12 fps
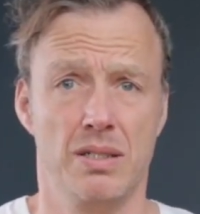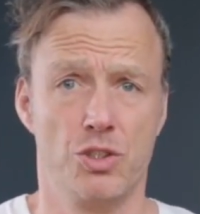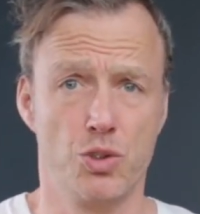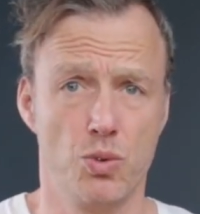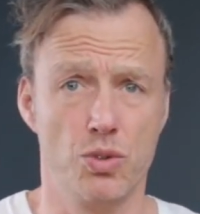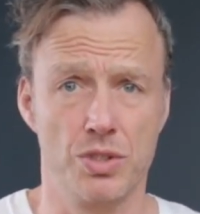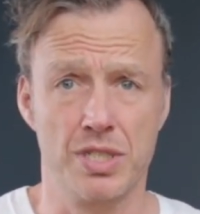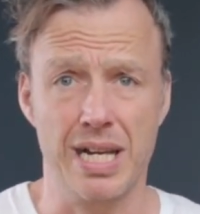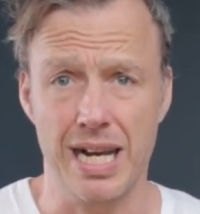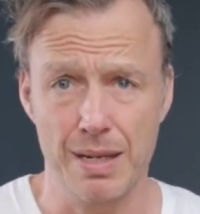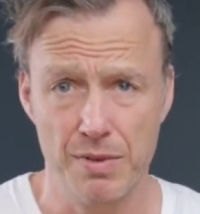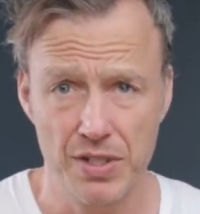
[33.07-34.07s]
Schuh und
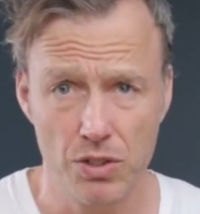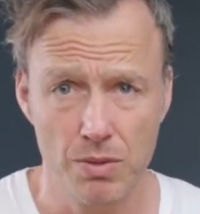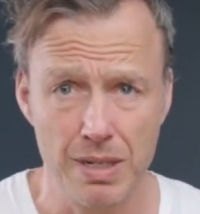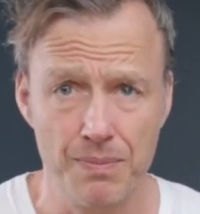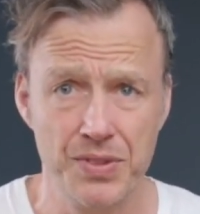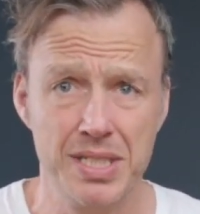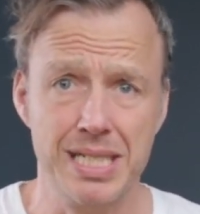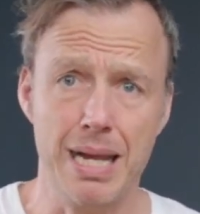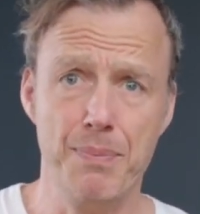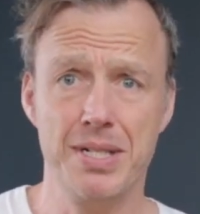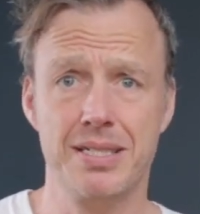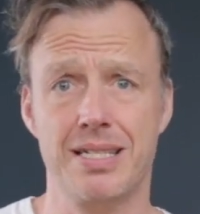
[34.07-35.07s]
Amir wiederum haben die
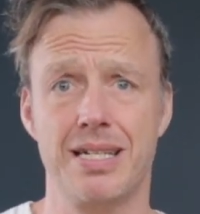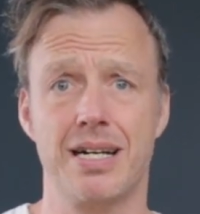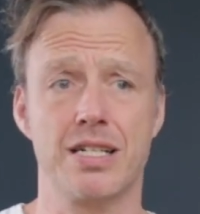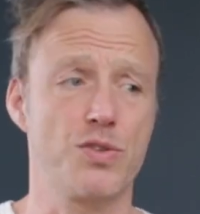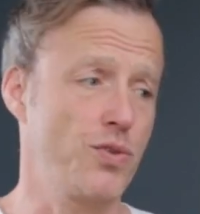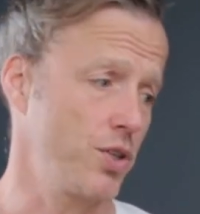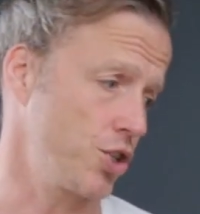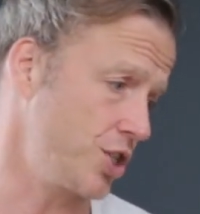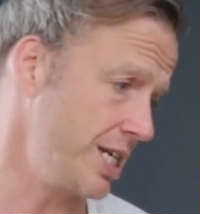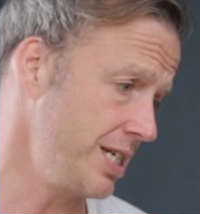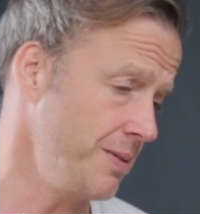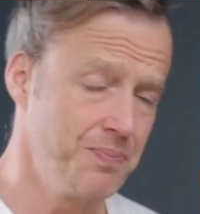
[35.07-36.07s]
Tablets des Jahres
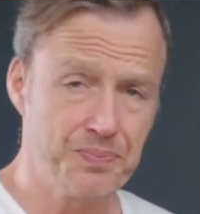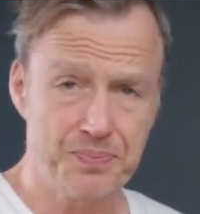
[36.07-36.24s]
vorgestellt.